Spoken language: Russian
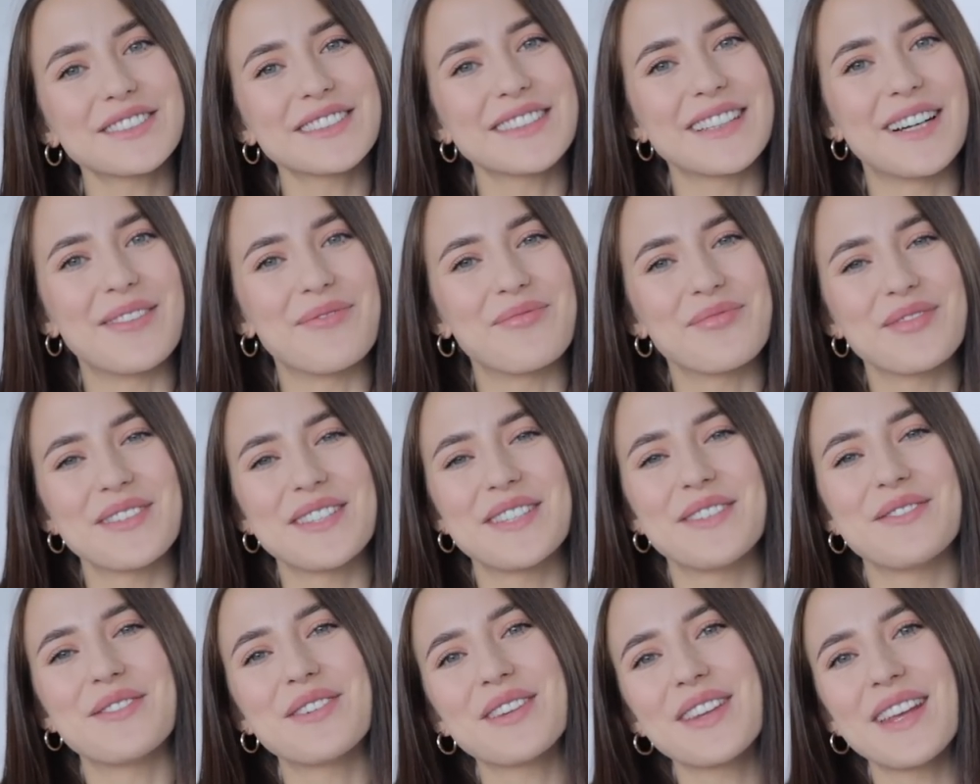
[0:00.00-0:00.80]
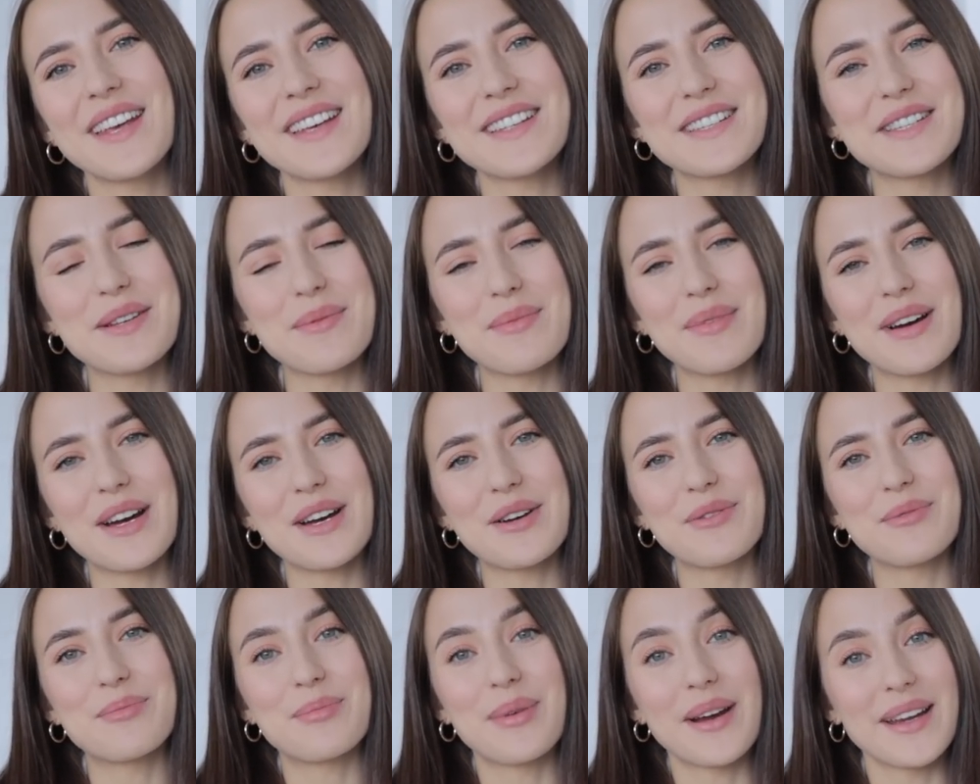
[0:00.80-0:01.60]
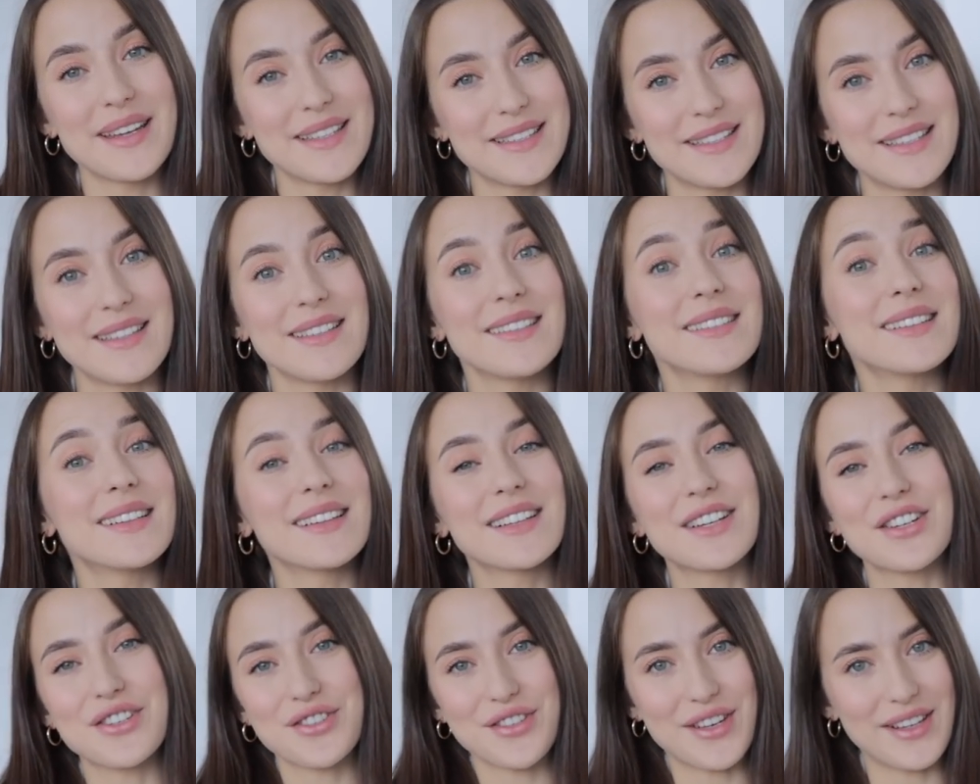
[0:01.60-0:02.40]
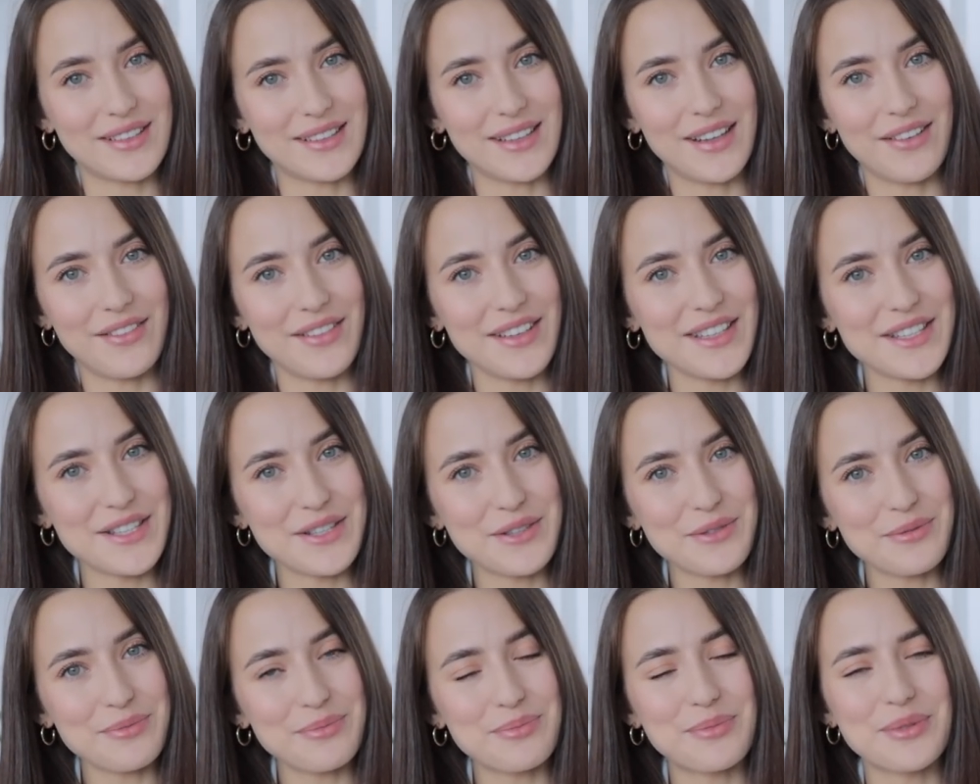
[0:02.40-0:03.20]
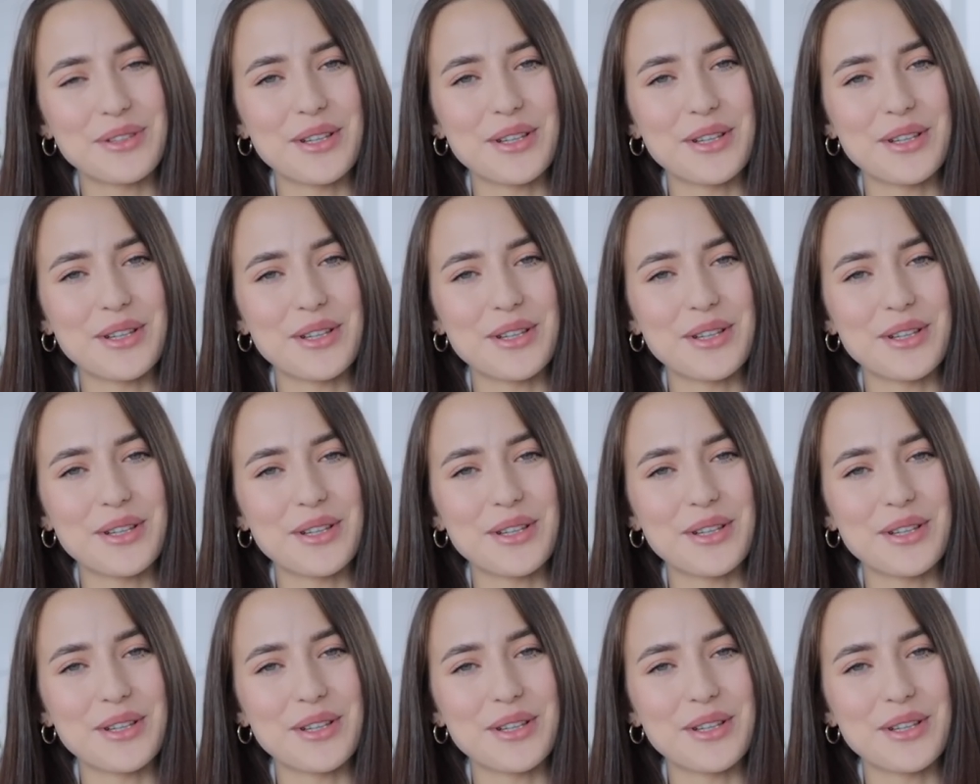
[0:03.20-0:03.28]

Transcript: Привет! Сегодня я снимаю поистине долгожданное видео,